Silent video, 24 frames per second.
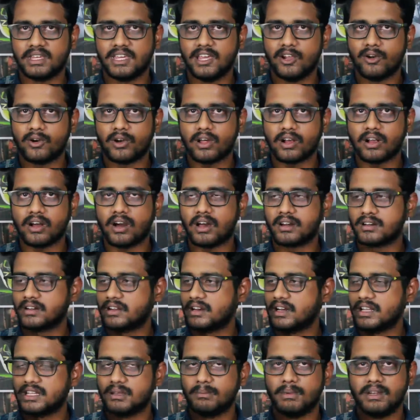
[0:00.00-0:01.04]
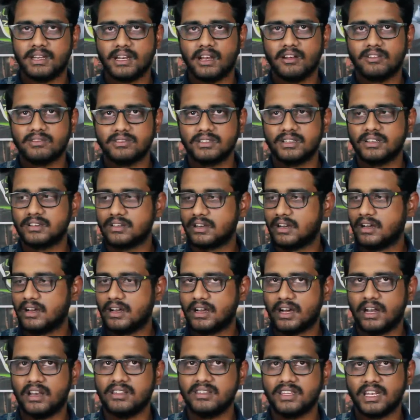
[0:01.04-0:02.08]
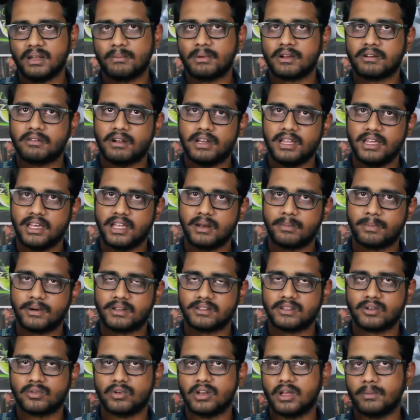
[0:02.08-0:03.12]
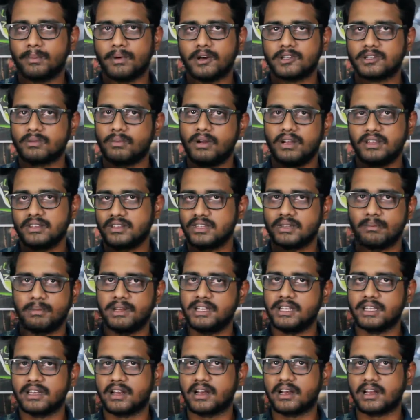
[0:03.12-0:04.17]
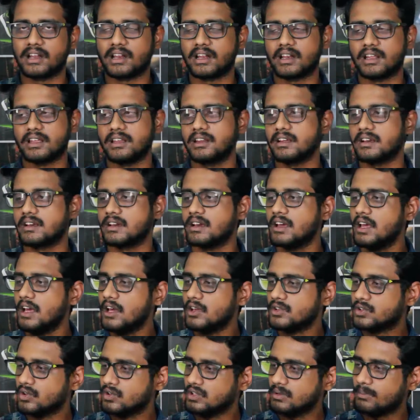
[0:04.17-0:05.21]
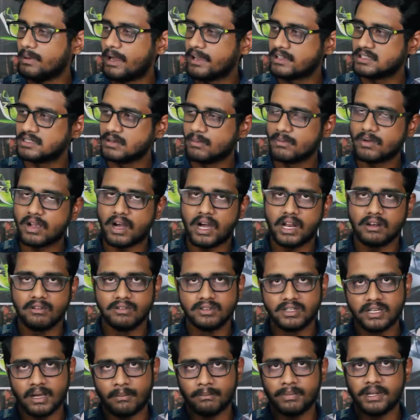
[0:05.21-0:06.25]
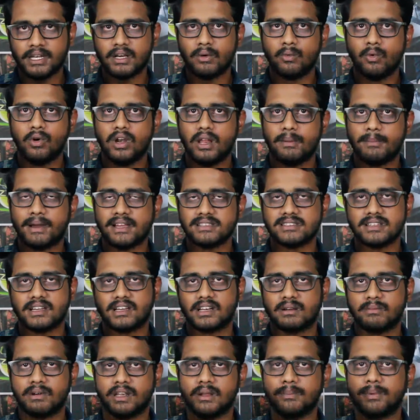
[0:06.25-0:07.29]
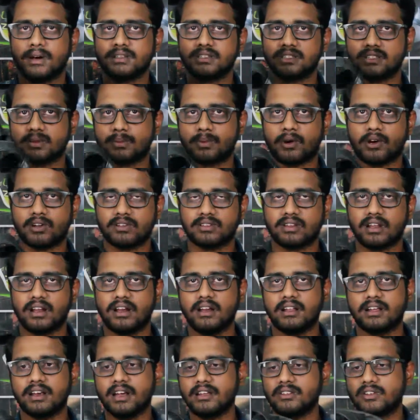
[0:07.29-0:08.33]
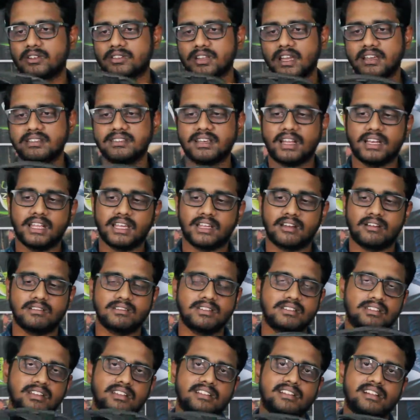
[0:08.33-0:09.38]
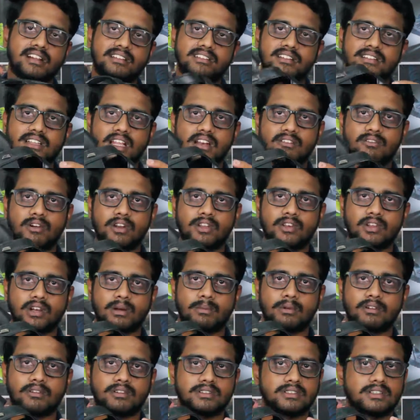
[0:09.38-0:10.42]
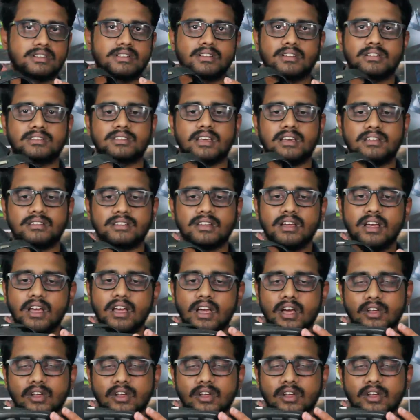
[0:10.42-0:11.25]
நம்ம ஹீரோட கார்னரில் இந்த மெட்டீரியல் வந்து அழுந்தி நமக்கு வழியை ஏற்படுத்தக்கூடிய பாசிபிலிட்டிஸ் இந்த மெட்டீரியல்லாம் இருக்குது ஸோ வந்து மேக்ஸிமம் கால் வந்து கம்ப்ளீட்டாக உள்ளே மேட்ச் ஆகிற மாதிரி பார்த்து இந்த ப்ராடக்ட்ஸ்லாம் எடுங்க இதோட சைஸ் கேட்டகரி வந்து சிக்ஸ்லேருந்து டென் வரைக்கும் நமக்கு வந்துட்டு இருக்கு சைஸ்